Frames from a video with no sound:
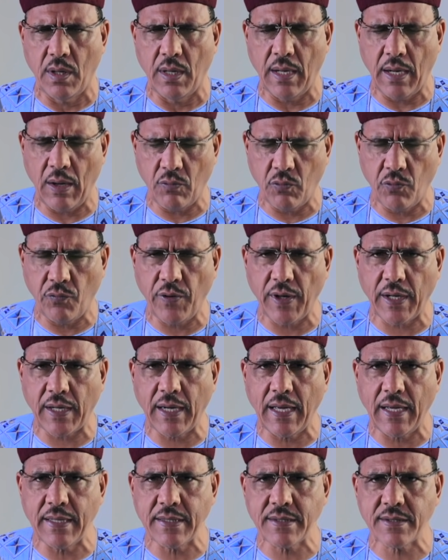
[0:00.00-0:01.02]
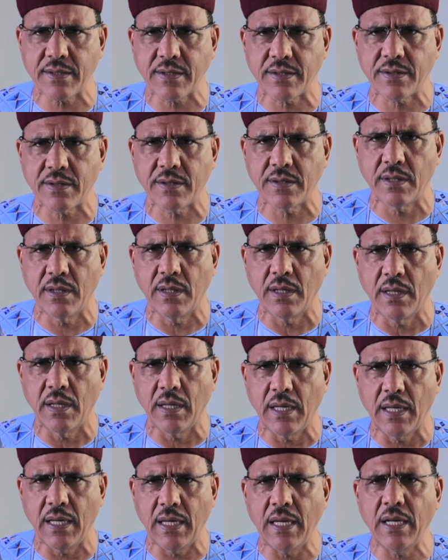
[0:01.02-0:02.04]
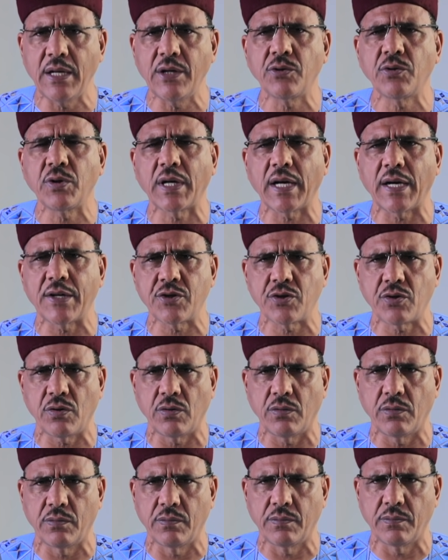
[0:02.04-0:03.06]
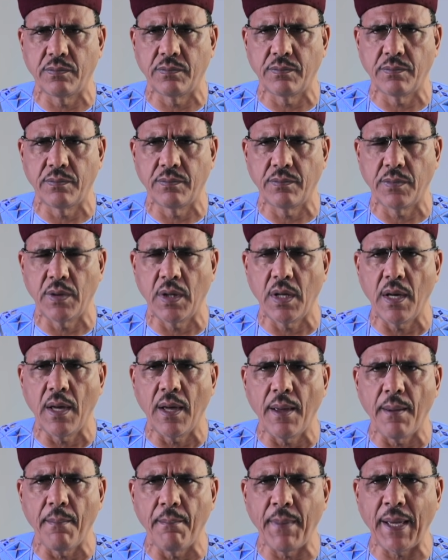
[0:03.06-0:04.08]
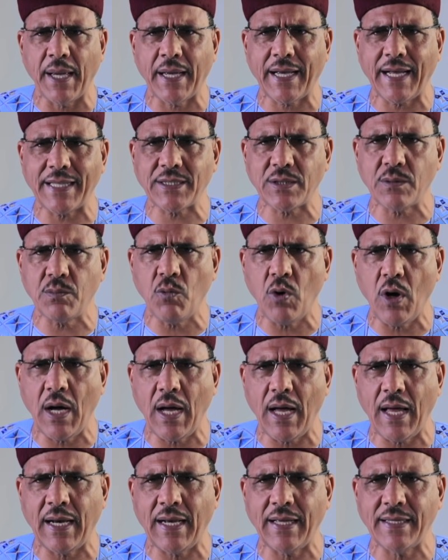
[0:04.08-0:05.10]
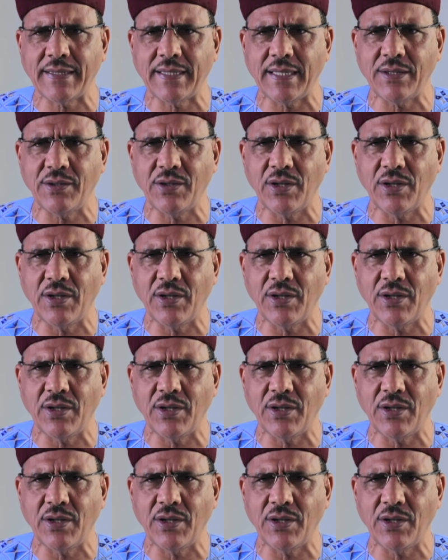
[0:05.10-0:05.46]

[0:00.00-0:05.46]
la gouvernance et l'éducation. Mes quatre mois à la tête de